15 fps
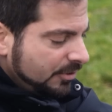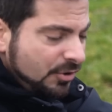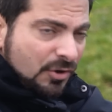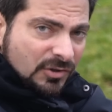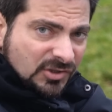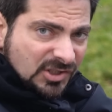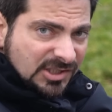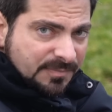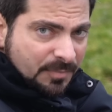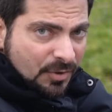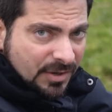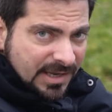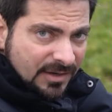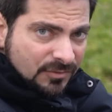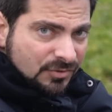non si
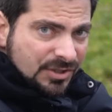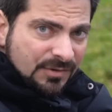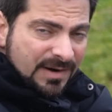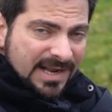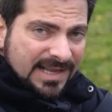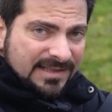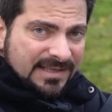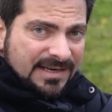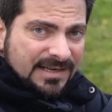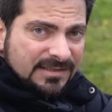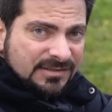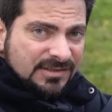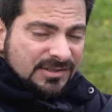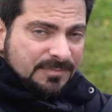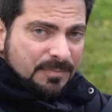sporca, non c'è una catena
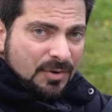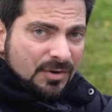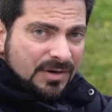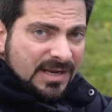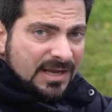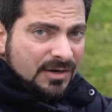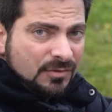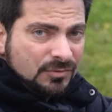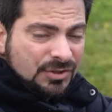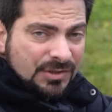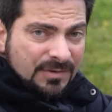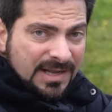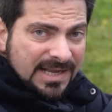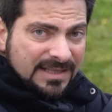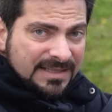che si sporca, non c'è
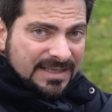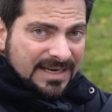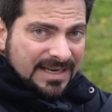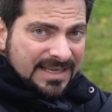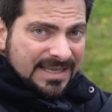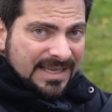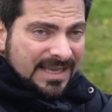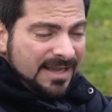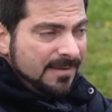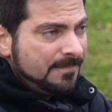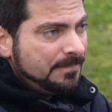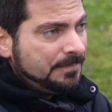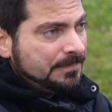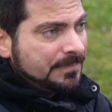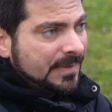una catena che
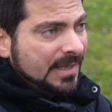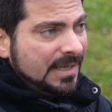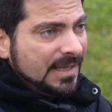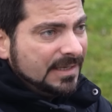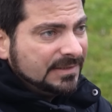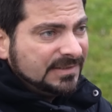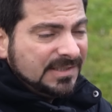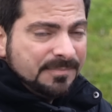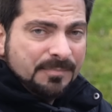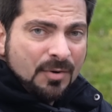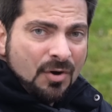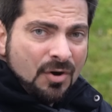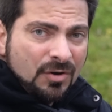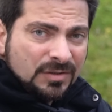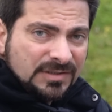eh, si
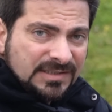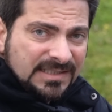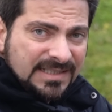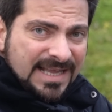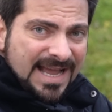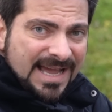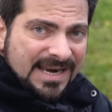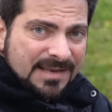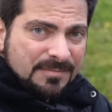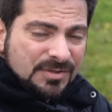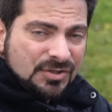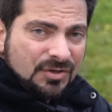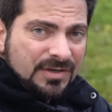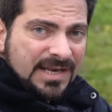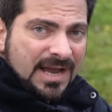può ossidare,
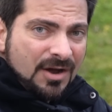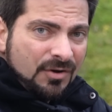bisogna